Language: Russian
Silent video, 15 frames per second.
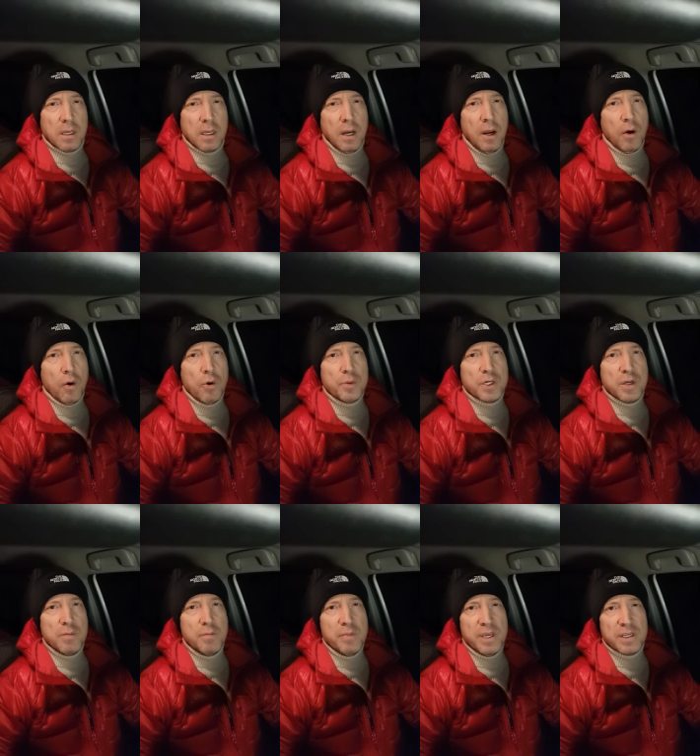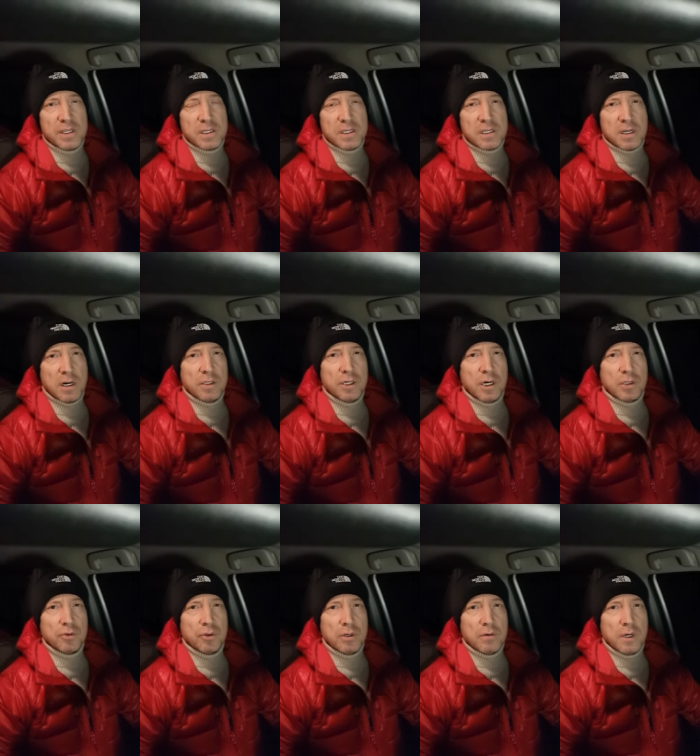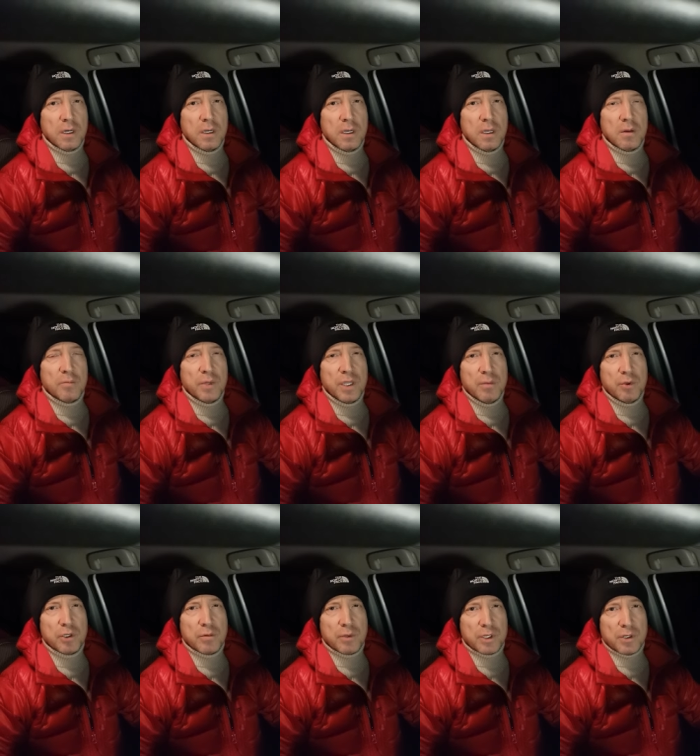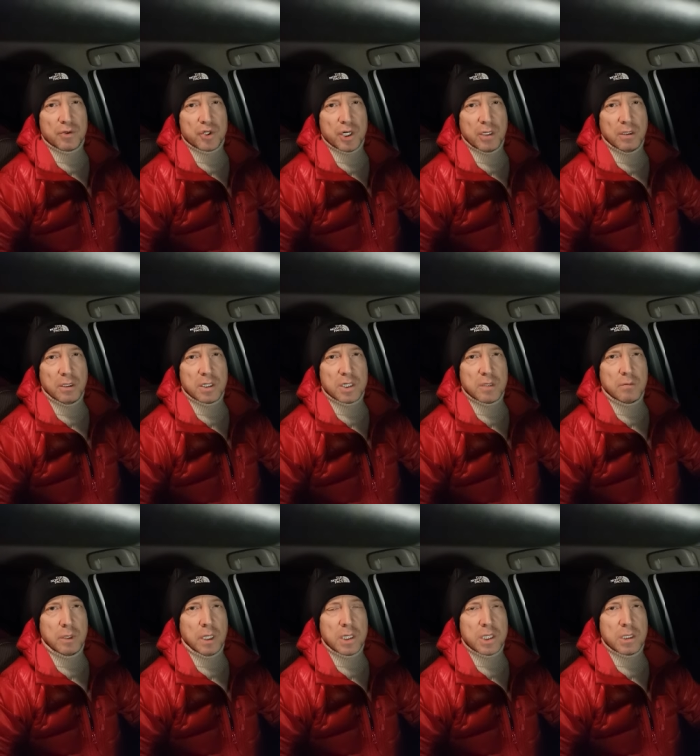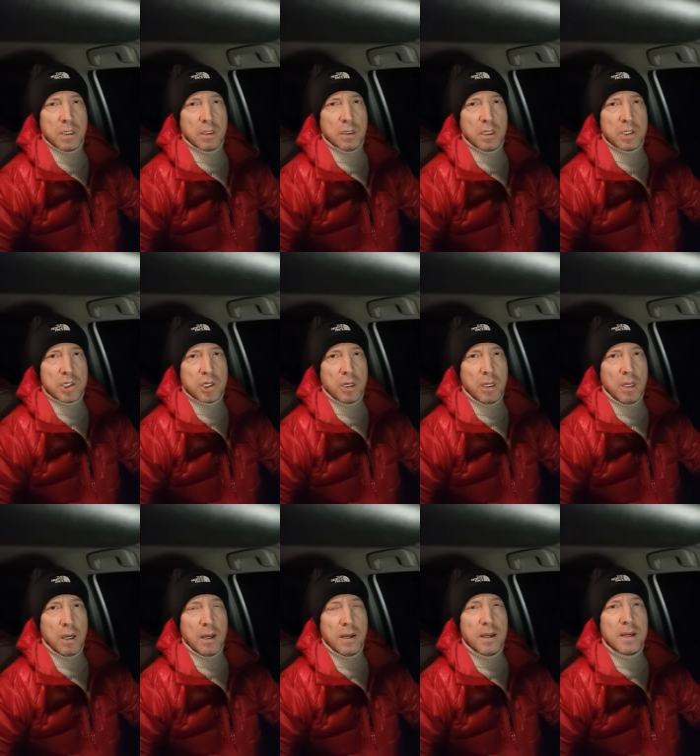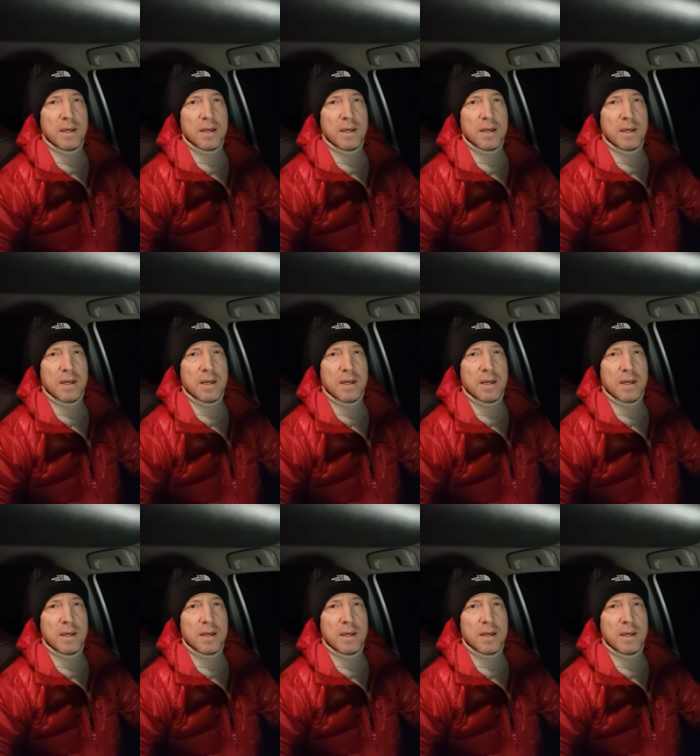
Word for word: или общий бизнес, ради которого мы не будем разрушать наши брачные отношения.